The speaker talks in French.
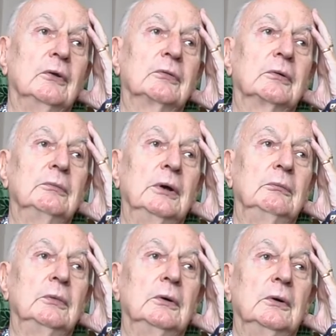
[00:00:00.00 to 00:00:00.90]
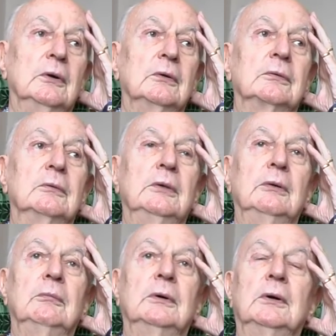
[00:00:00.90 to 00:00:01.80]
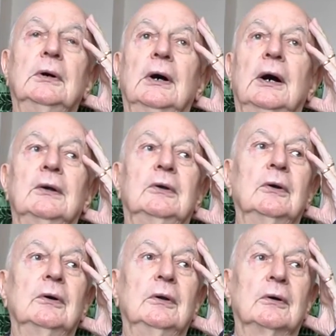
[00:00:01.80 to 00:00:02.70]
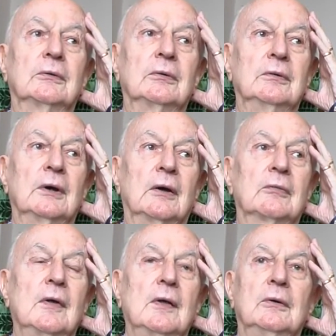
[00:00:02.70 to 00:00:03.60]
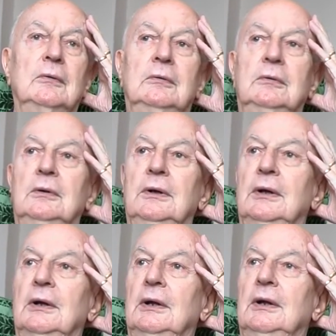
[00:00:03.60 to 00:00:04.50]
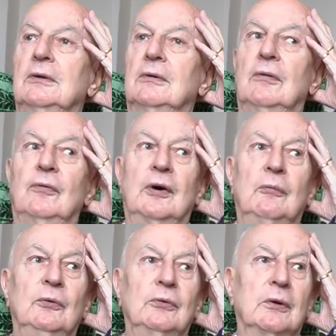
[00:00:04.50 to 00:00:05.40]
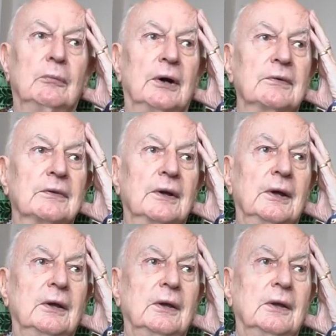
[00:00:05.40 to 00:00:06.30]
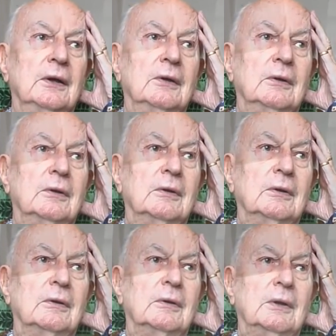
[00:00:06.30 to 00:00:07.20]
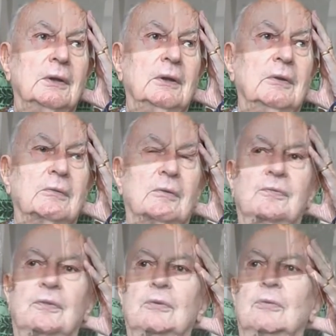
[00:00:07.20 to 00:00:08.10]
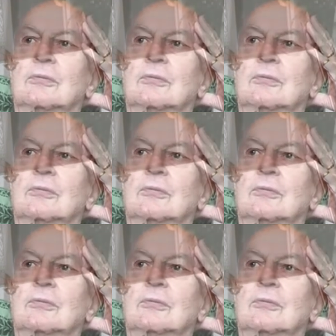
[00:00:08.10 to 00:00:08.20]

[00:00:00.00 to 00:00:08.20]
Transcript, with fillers: ce même, ce même accueil enthousiaste où les, jeunes femmes nous embrassaient, les enfants nous